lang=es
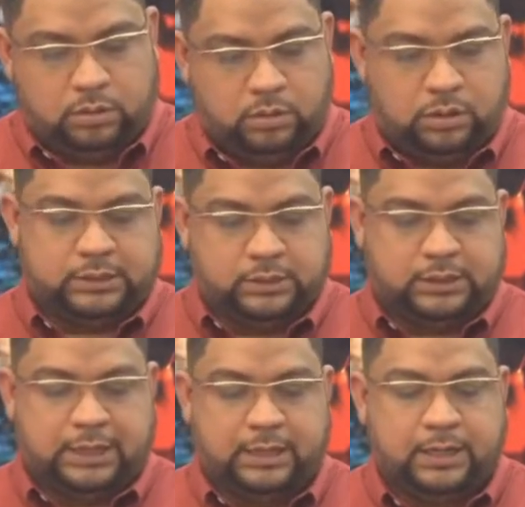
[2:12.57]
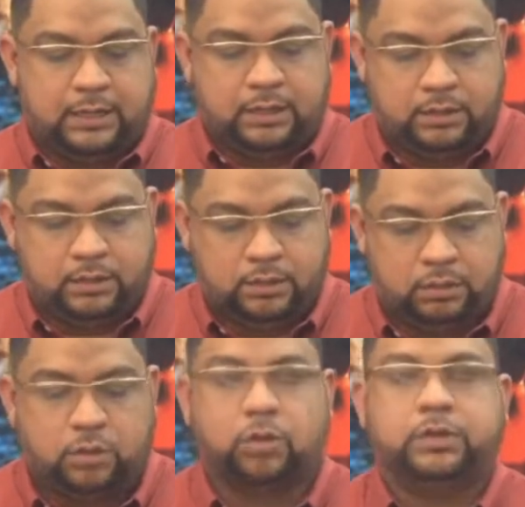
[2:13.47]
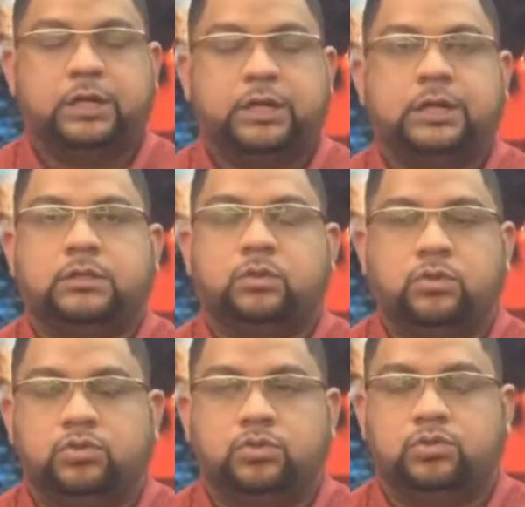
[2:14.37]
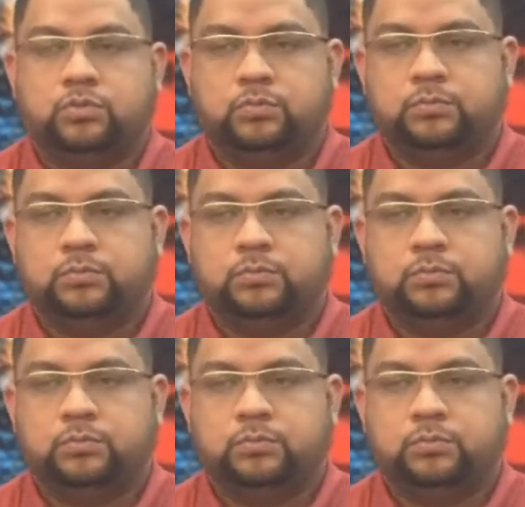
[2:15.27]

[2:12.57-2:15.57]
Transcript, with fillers: Israel Rodríguez Cruz,